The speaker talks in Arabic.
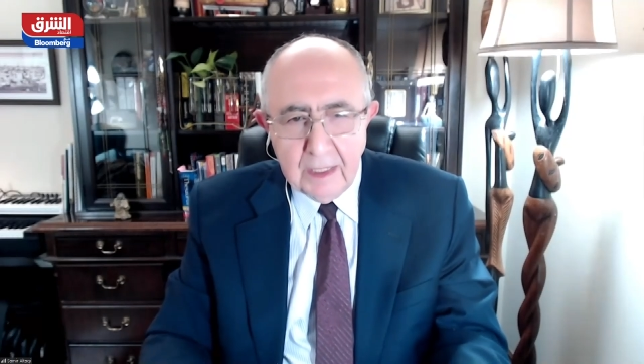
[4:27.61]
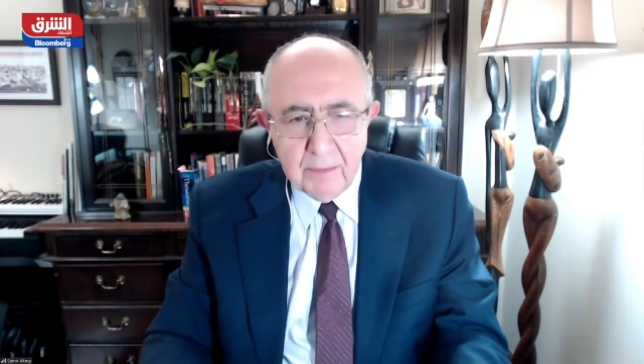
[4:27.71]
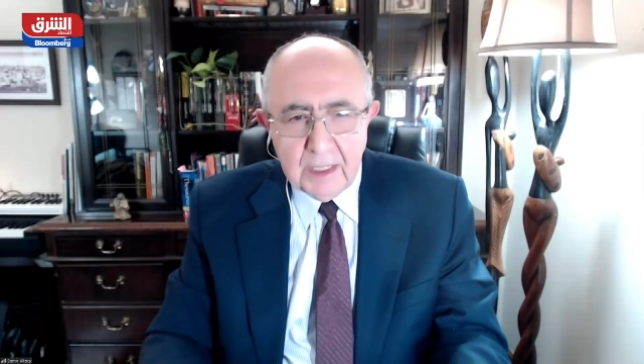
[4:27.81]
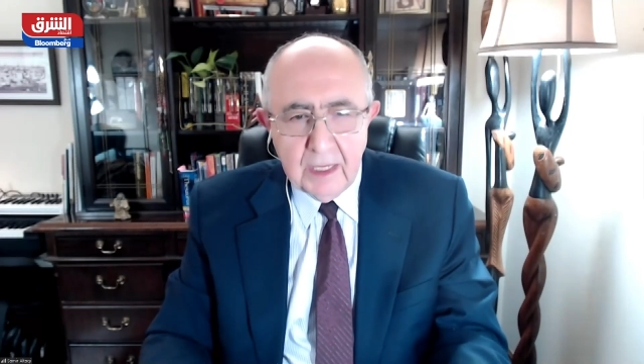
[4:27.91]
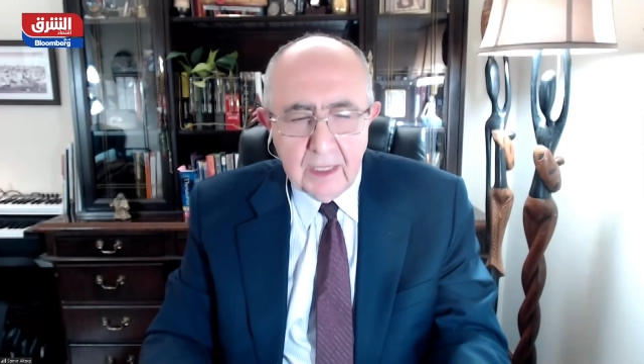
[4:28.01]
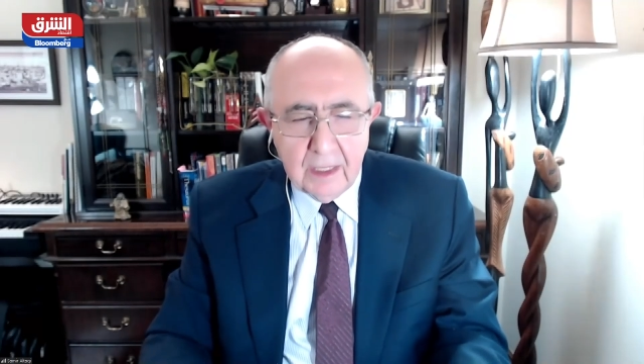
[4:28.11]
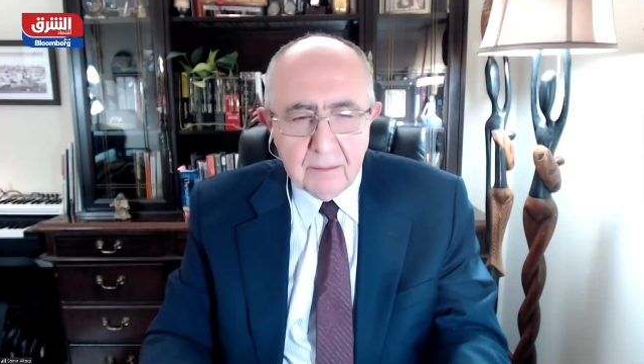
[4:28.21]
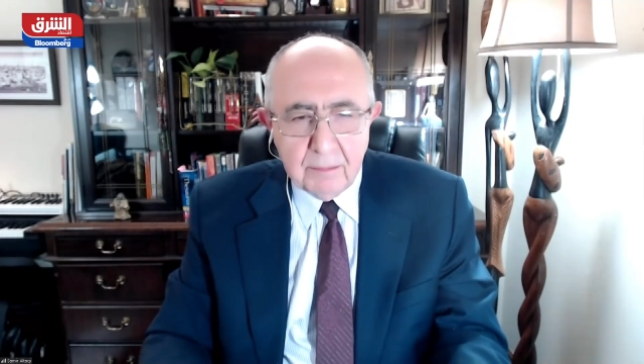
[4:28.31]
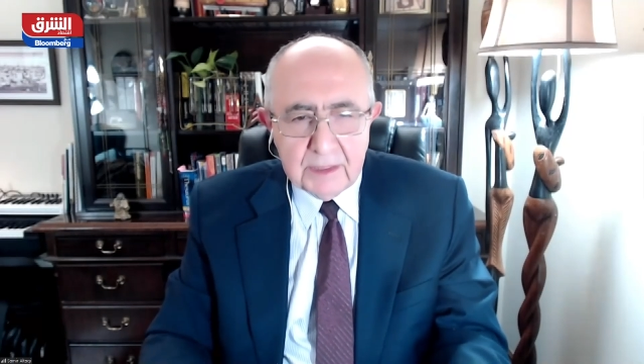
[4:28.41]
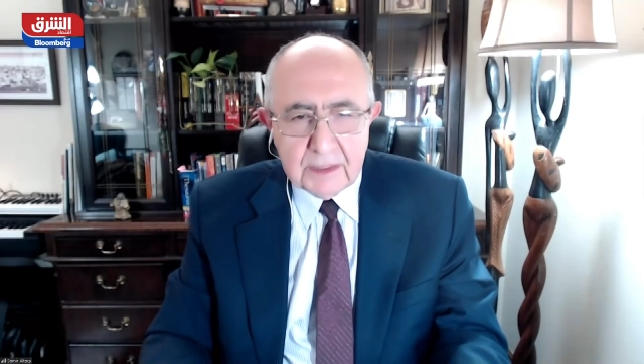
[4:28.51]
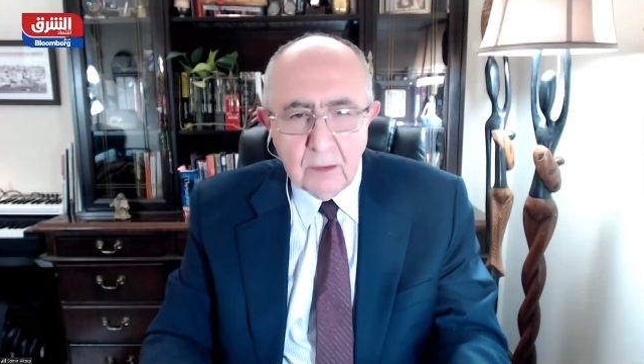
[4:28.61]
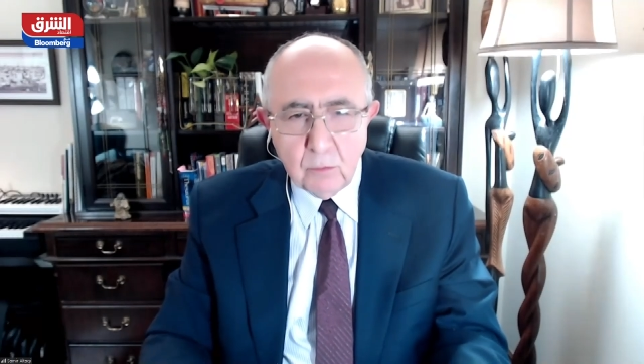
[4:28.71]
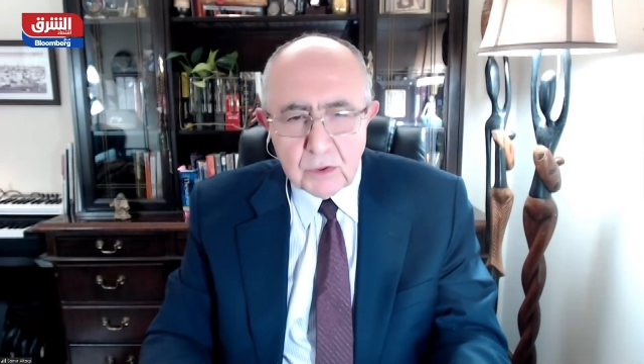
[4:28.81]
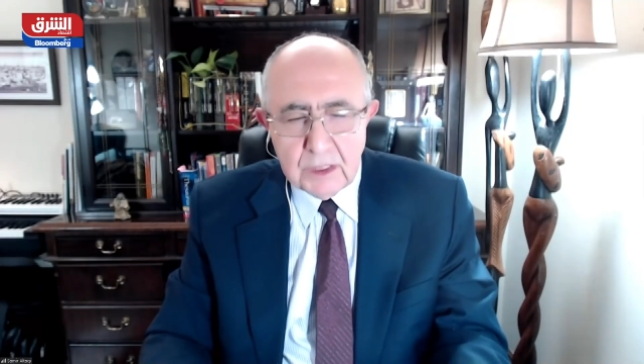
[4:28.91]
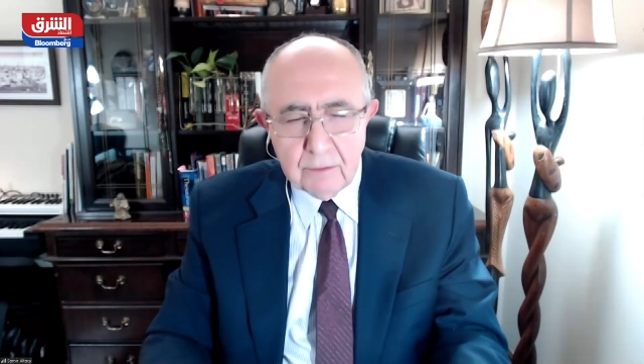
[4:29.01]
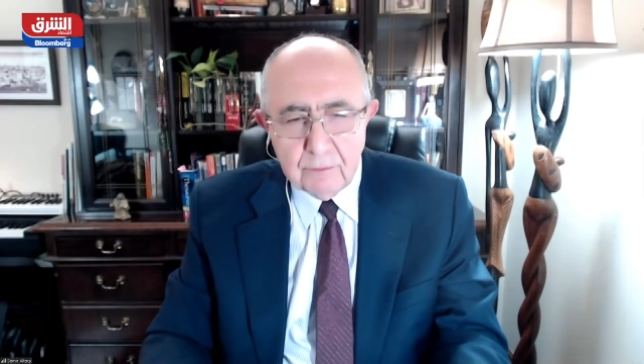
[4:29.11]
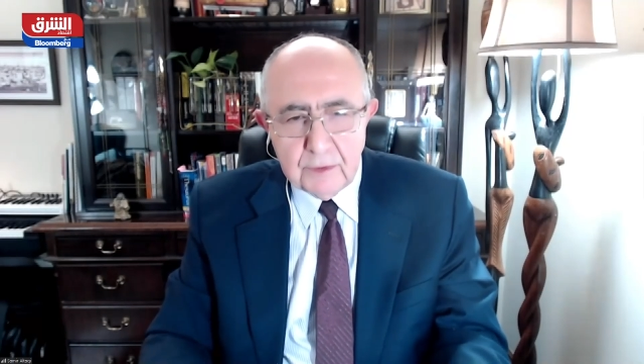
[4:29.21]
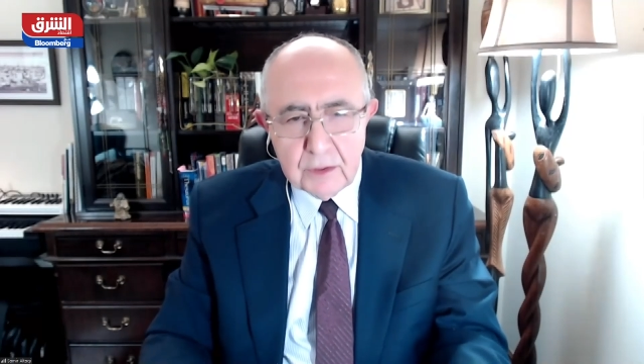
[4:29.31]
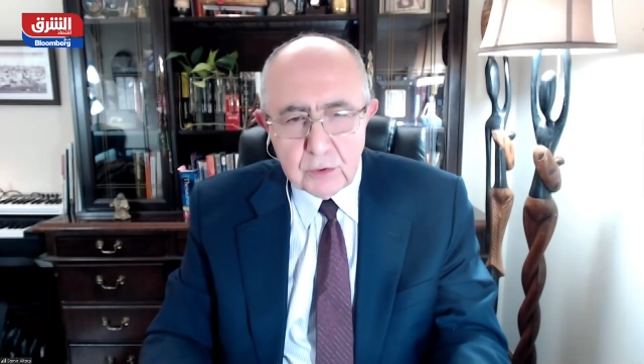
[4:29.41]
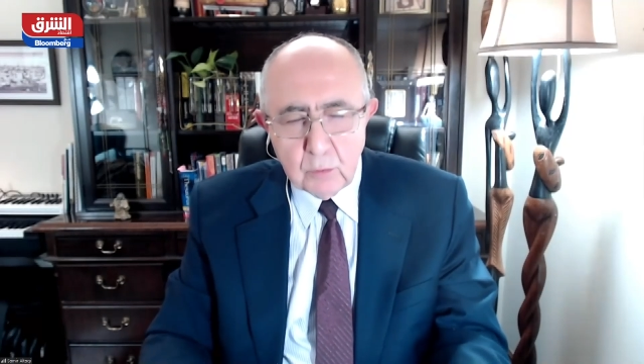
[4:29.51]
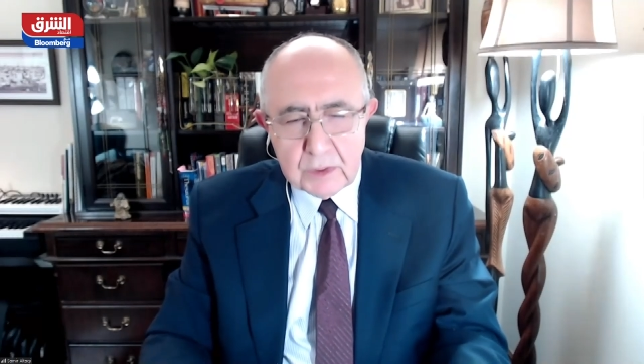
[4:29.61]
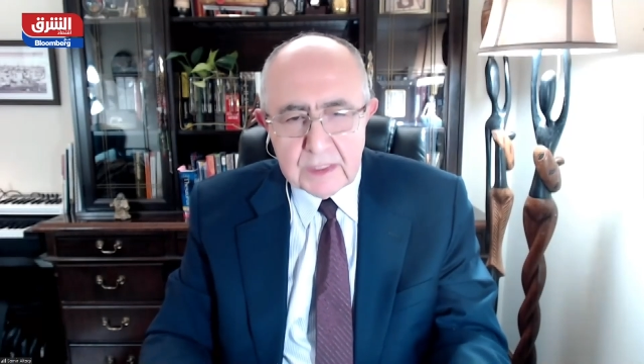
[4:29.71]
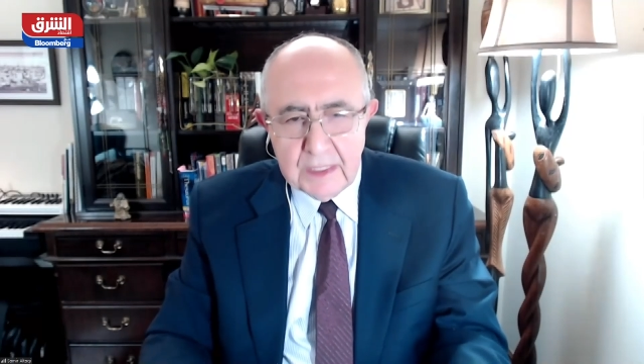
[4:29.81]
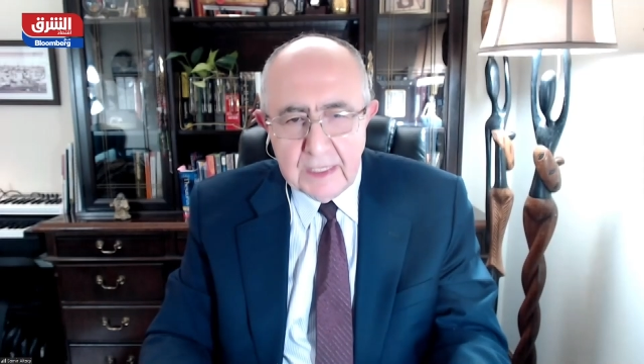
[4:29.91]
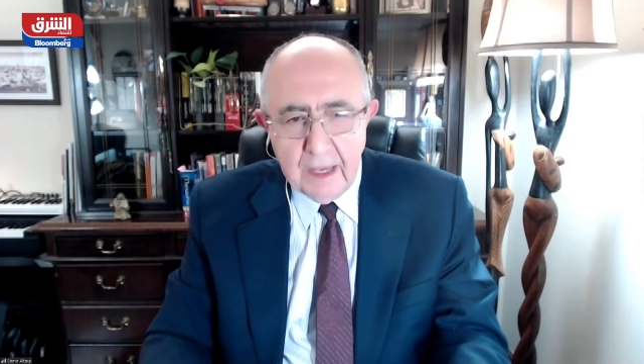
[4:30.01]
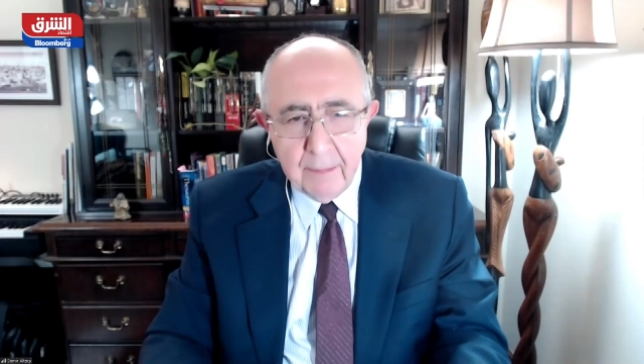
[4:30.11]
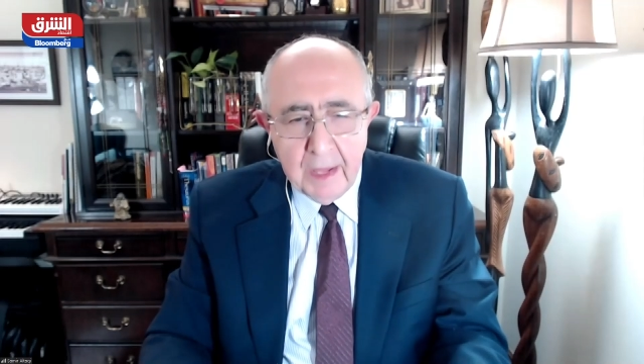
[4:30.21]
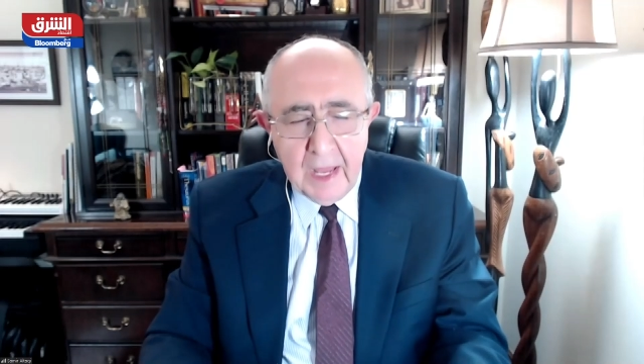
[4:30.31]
الامريكان بالتوظيف في السوق الصينيه